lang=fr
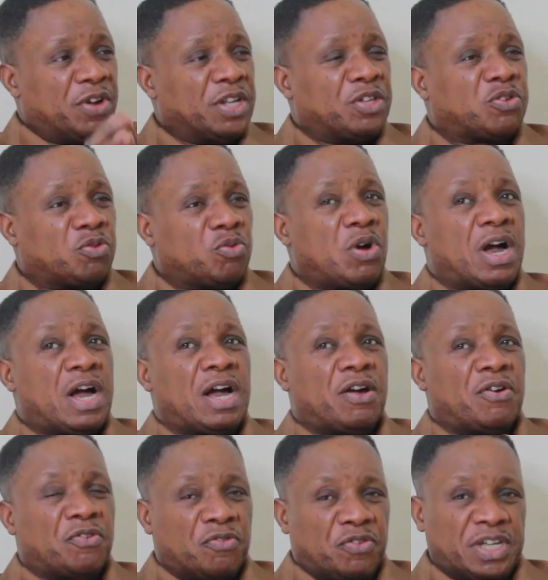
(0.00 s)

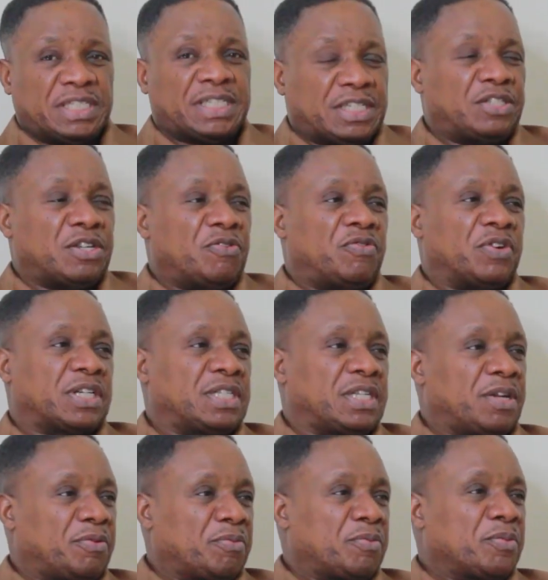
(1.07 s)
23, 26e
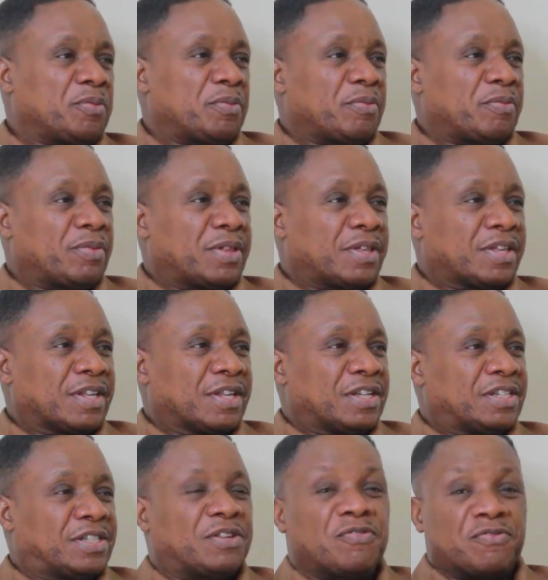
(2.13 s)
verset.
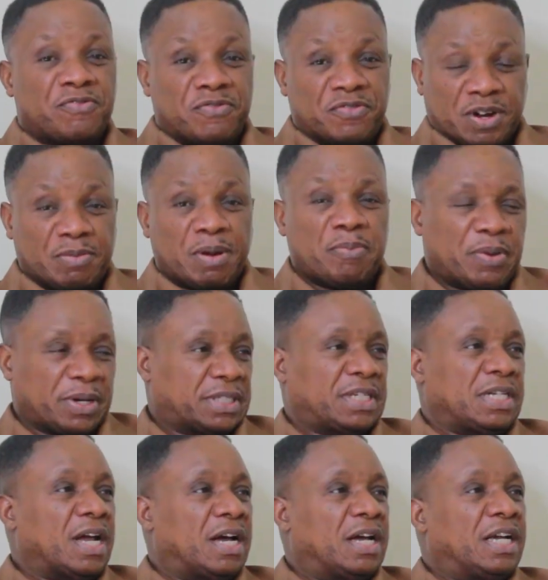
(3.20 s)
C'est vraiment
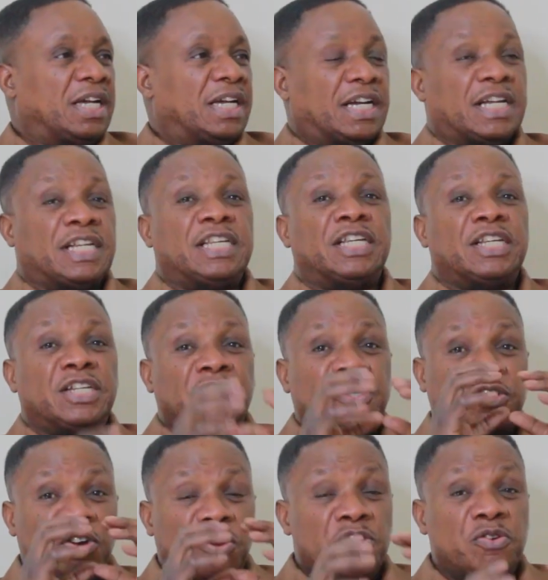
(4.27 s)
pertinent. Il dit,
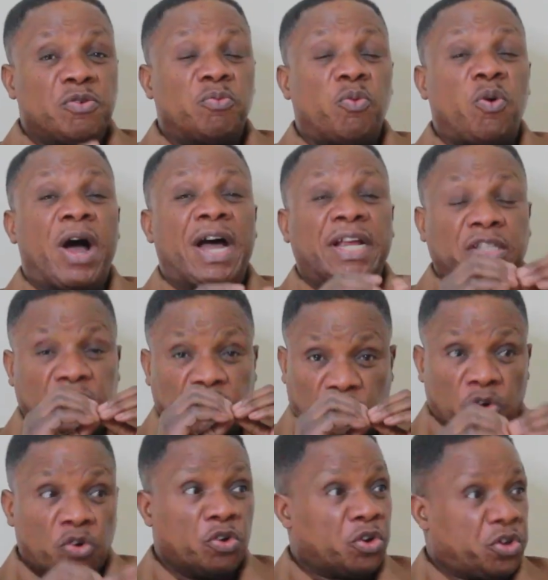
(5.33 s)
donne-moi
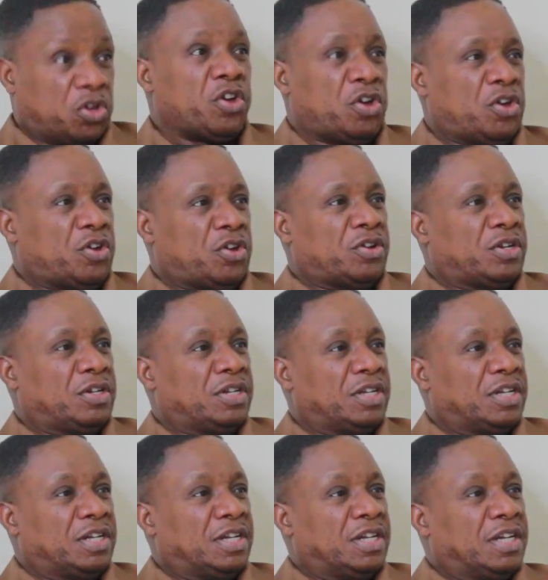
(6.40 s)
ton cœur.
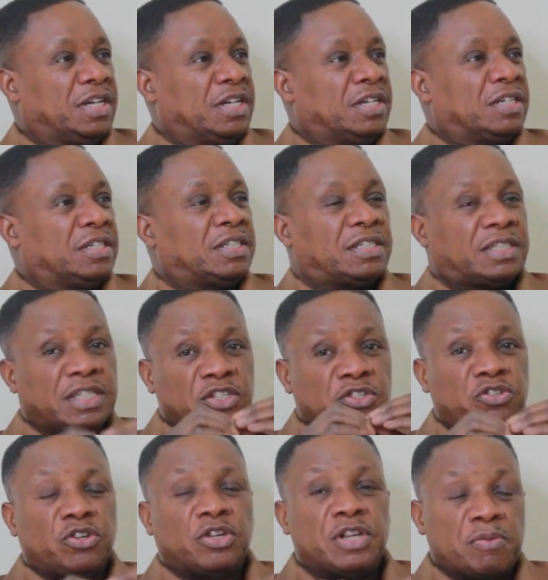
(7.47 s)

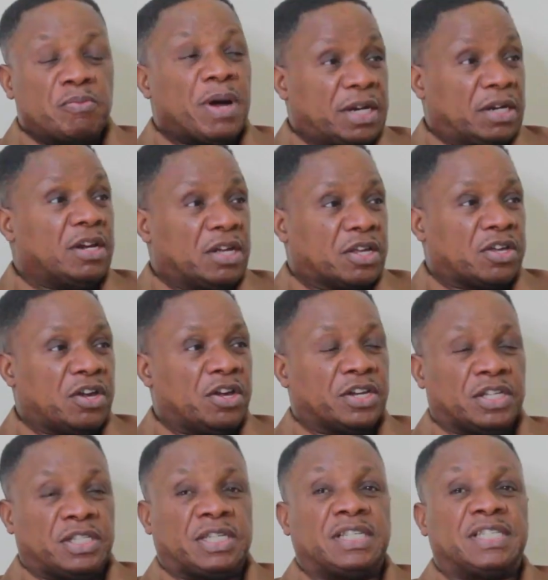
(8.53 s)
Si Dieu demande le
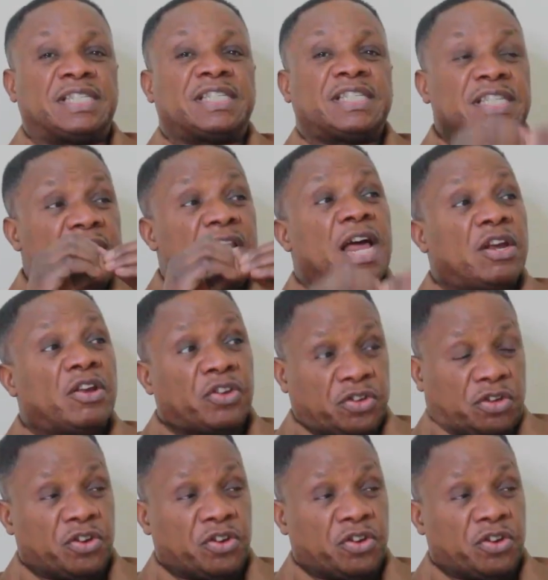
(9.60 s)
cœur, et c'est s'il a le